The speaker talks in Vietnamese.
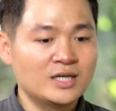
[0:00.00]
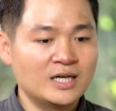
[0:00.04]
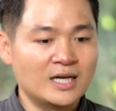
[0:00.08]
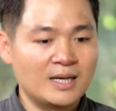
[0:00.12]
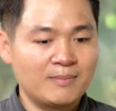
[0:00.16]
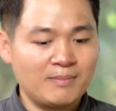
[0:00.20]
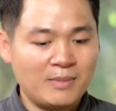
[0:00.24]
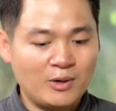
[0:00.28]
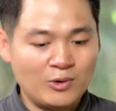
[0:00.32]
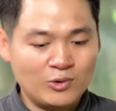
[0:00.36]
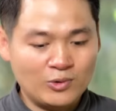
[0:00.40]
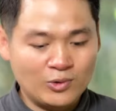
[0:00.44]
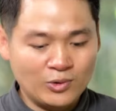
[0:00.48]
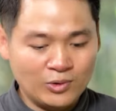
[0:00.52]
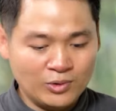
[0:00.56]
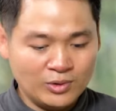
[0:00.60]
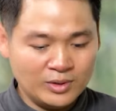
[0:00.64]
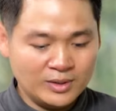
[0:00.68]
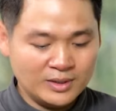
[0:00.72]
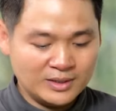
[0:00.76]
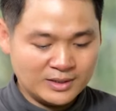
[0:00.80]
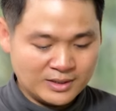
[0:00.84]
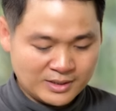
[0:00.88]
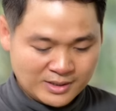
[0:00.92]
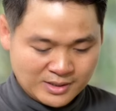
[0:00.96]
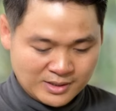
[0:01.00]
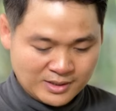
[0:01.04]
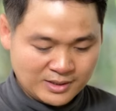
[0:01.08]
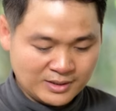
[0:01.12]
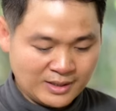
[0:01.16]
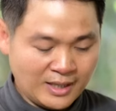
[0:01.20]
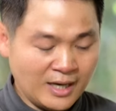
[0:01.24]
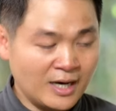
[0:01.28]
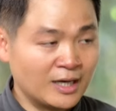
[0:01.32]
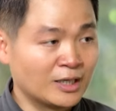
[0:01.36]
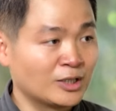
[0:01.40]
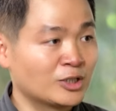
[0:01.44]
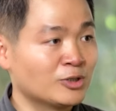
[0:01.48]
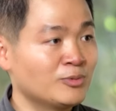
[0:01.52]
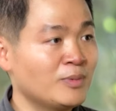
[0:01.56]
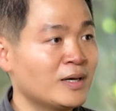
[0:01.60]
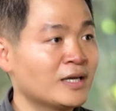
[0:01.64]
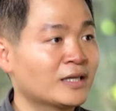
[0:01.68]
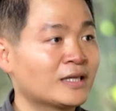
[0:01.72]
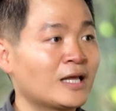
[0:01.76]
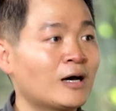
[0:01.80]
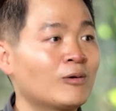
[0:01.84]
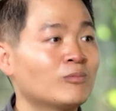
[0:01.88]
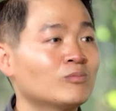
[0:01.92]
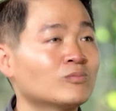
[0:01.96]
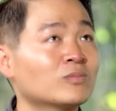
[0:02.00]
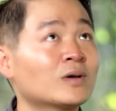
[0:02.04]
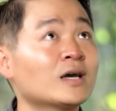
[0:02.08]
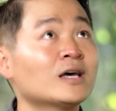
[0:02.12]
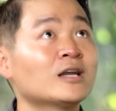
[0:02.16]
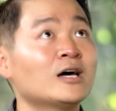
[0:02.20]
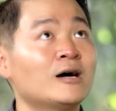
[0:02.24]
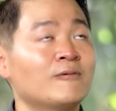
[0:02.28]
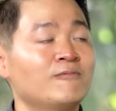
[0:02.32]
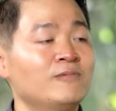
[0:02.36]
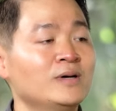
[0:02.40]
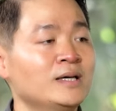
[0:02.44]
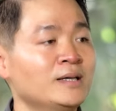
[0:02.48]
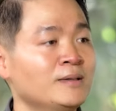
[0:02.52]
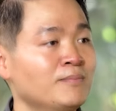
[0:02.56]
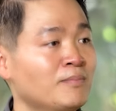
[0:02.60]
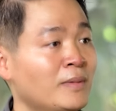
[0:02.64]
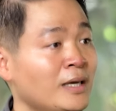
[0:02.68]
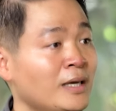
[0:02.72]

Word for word: như là màu của ờ, nền của bê tông kết hợp với